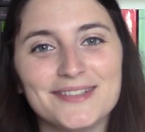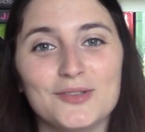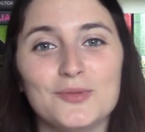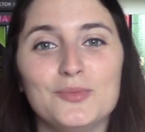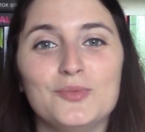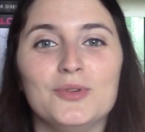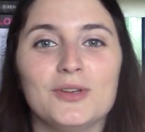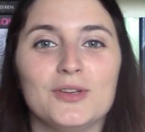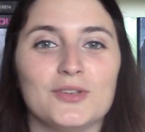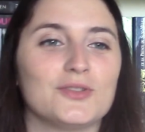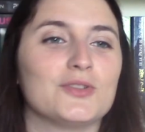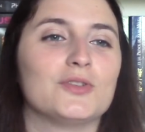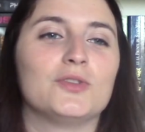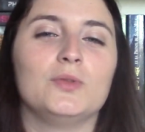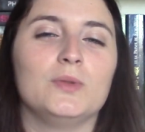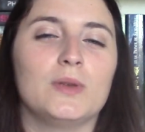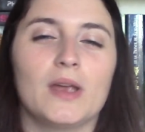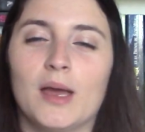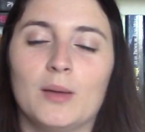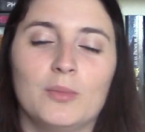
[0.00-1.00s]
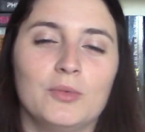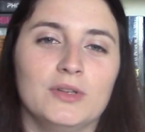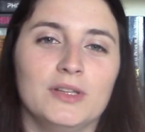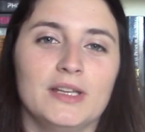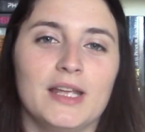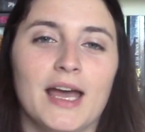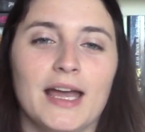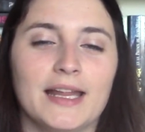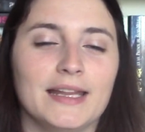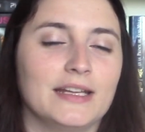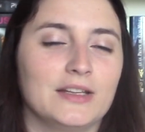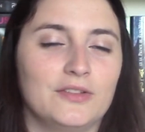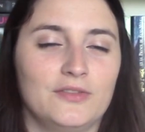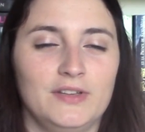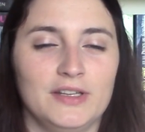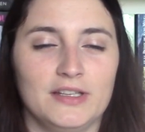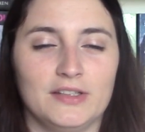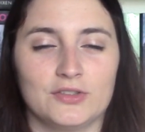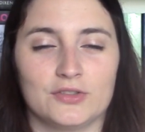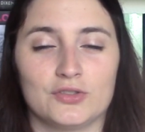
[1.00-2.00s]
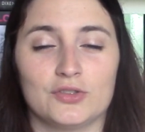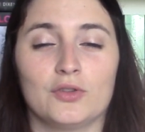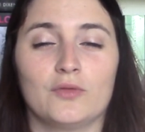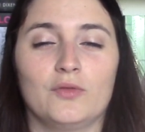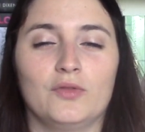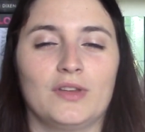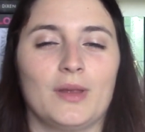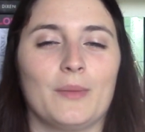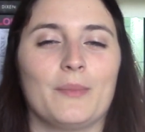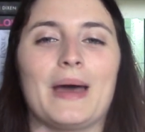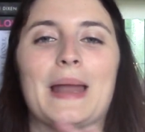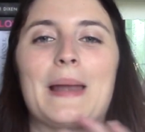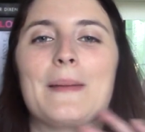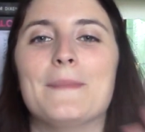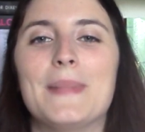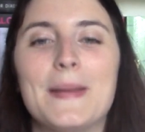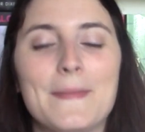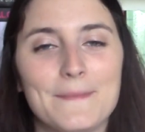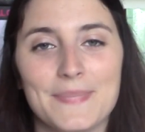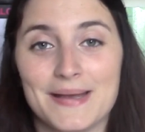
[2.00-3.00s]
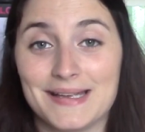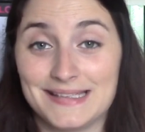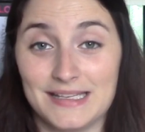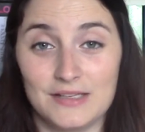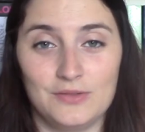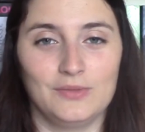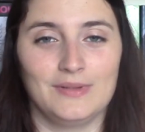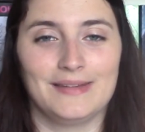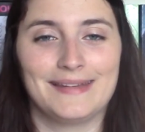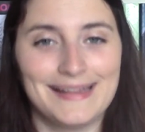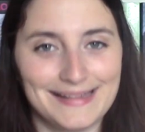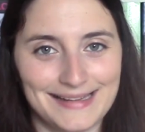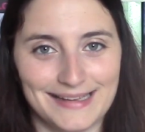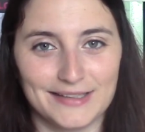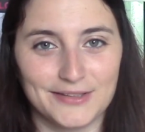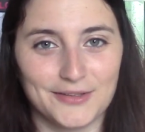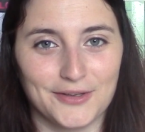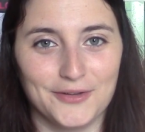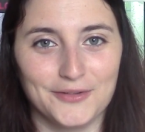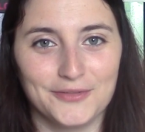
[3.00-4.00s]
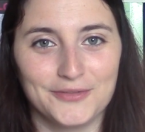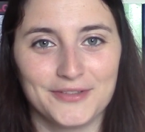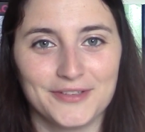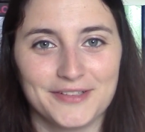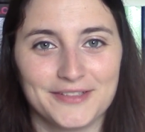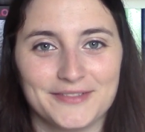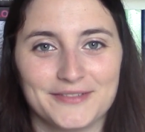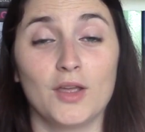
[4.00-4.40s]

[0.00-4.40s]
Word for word: Depuis que je suis abonnée à Netflix, je ne vous en parle même pas, c'est une catastrophe.